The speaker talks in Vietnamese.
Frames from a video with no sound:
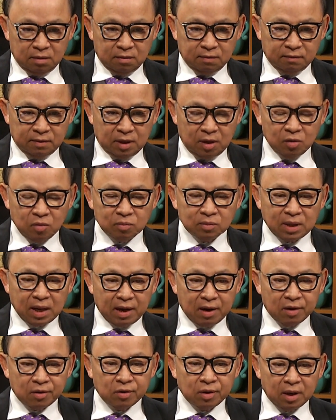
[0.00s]
Và đúng
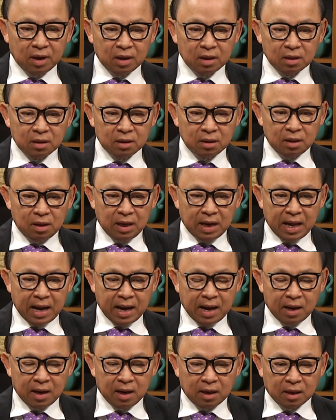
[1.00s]
theo á,
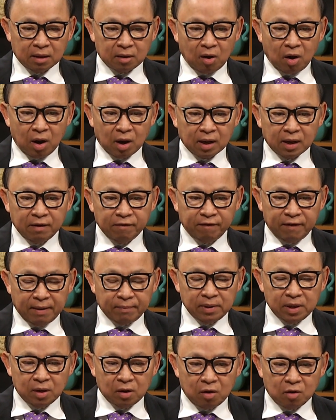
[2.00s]
là có cái
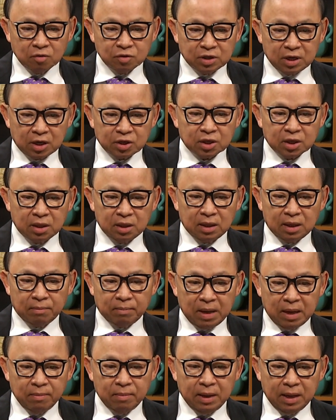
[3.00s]
Family Code Section là
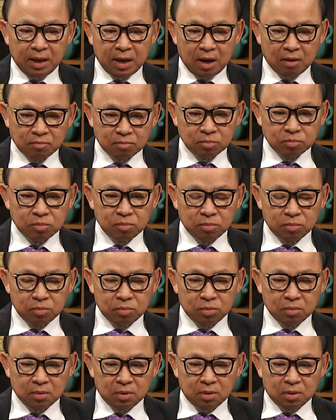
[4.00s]
bảy bảy không
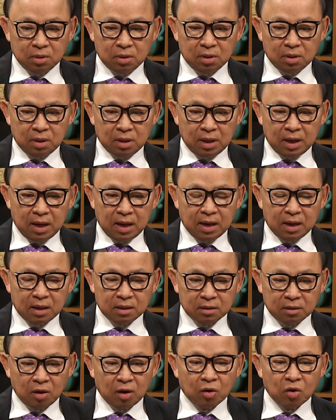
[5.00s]

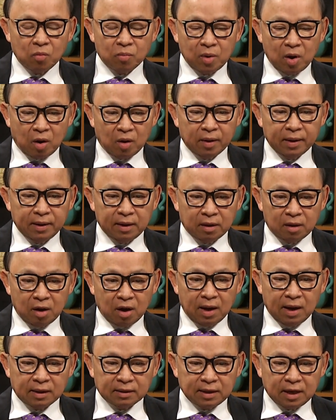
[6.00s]
là nó cũng nói là đó
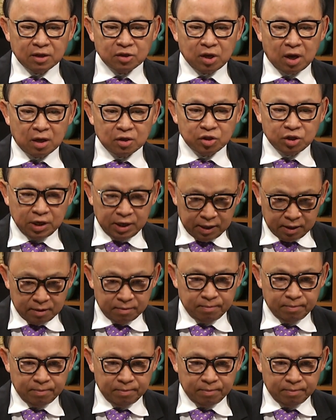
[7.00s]
là tài sản riêng.